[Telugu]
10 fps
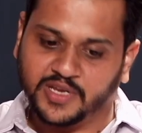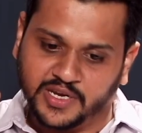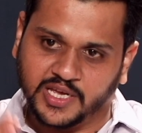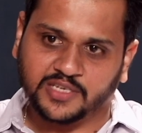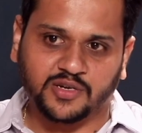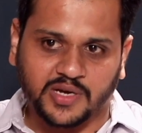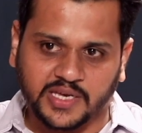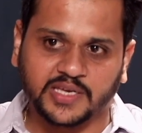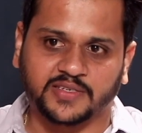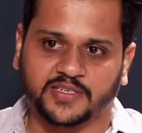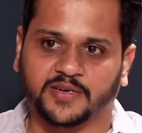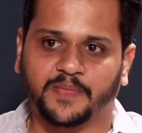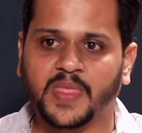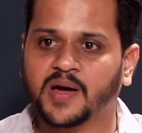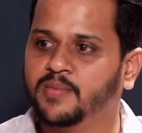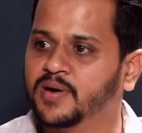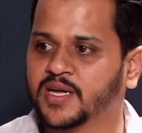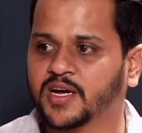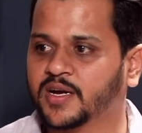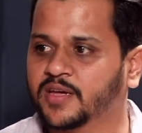ఇండియా ఈజ్ ఆన్ హయ్యర్ సైడ్
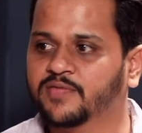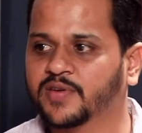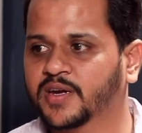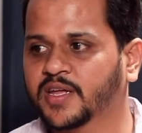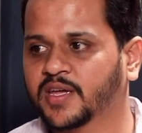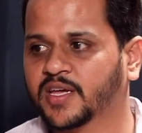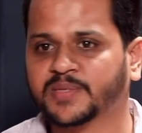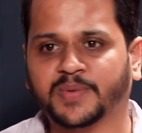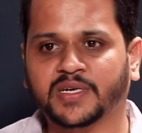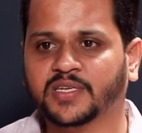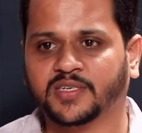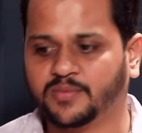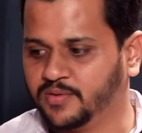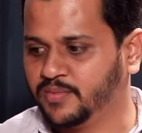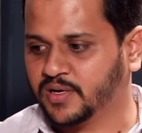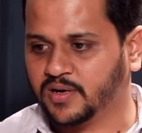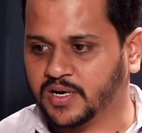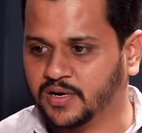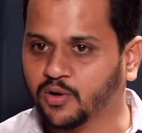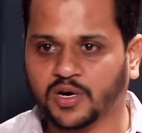మనకు అక్కడ ఎవ్రీడే ఎక్స్పెండిచర్ ఇప్పుడు మనకు
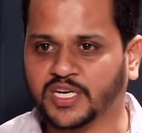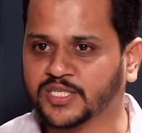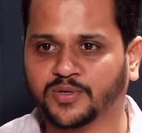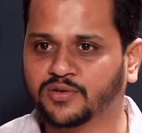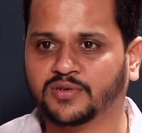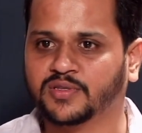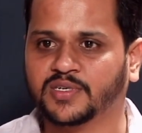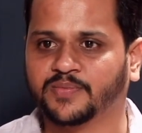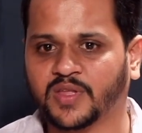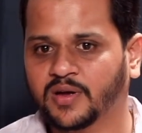అక్కడ లోకల్ ట్రాన్స్పోర్ట్ ఉంటుందండి